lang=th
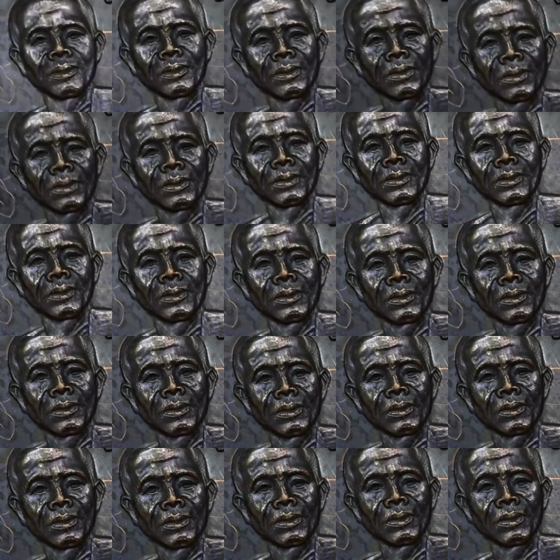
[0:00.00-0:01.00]
ครับ
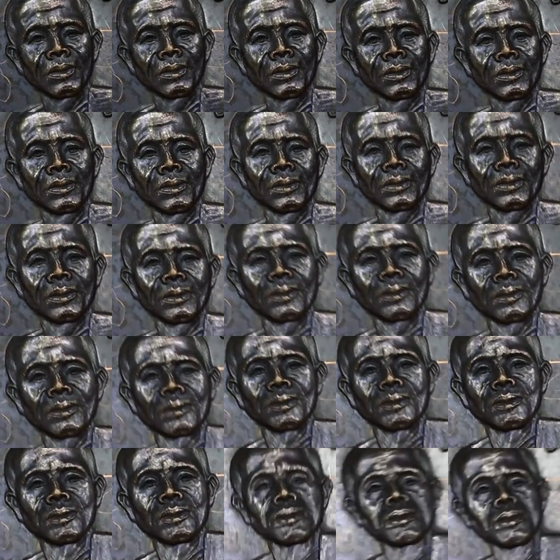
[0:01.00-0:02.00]
นี่ก็โอเค
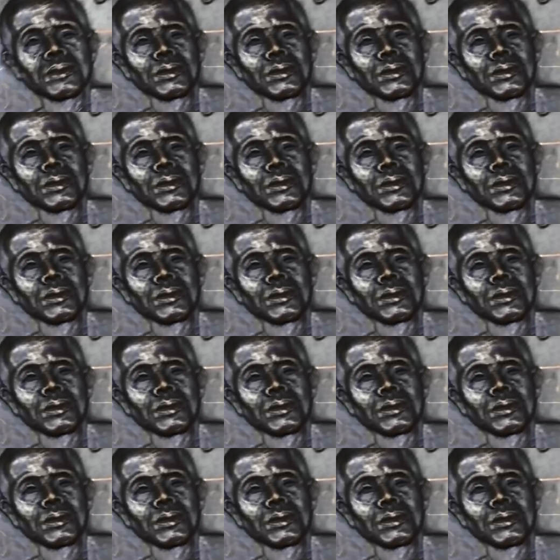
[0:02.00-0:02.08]
ผ่าน